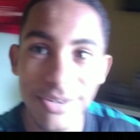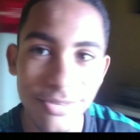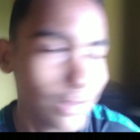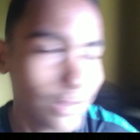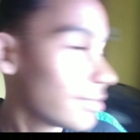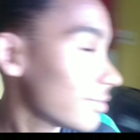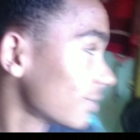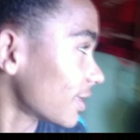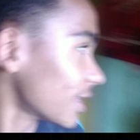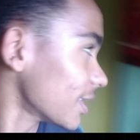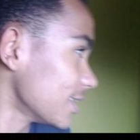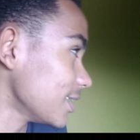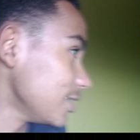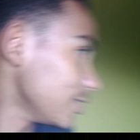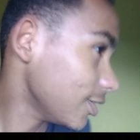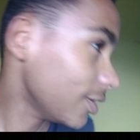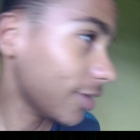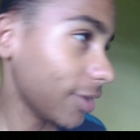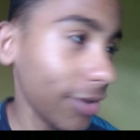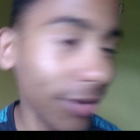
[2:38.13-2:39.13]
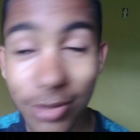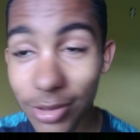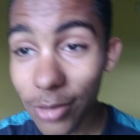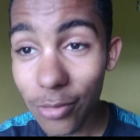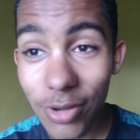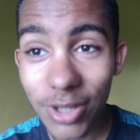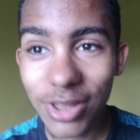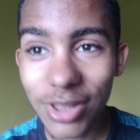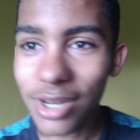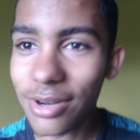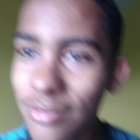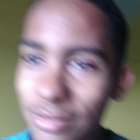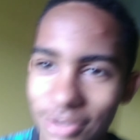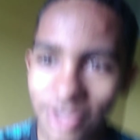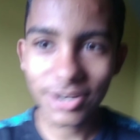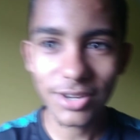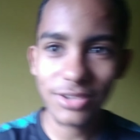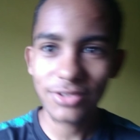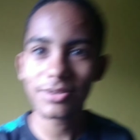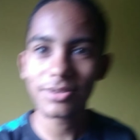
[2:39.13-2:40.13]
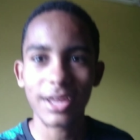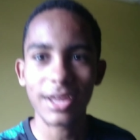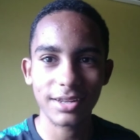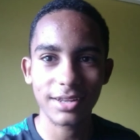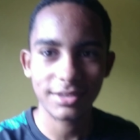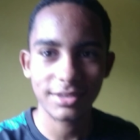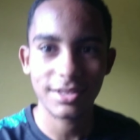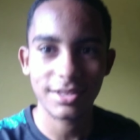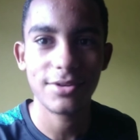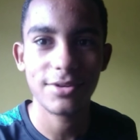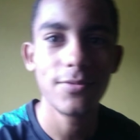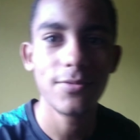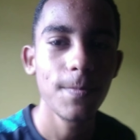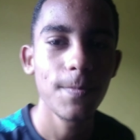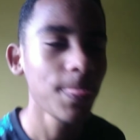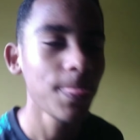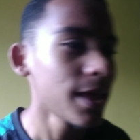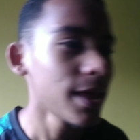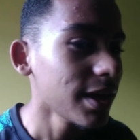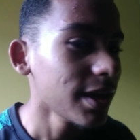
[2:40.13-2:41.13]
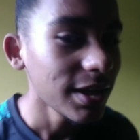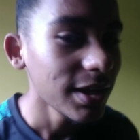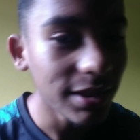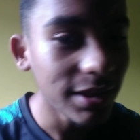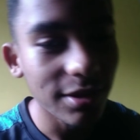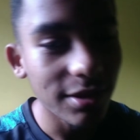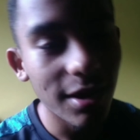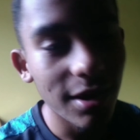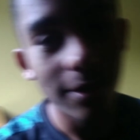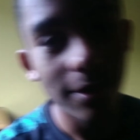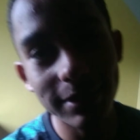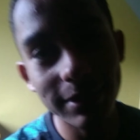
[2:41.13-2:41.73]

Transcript: apareceu do nada, tem uma televisão ali do nada, entendeu? Então,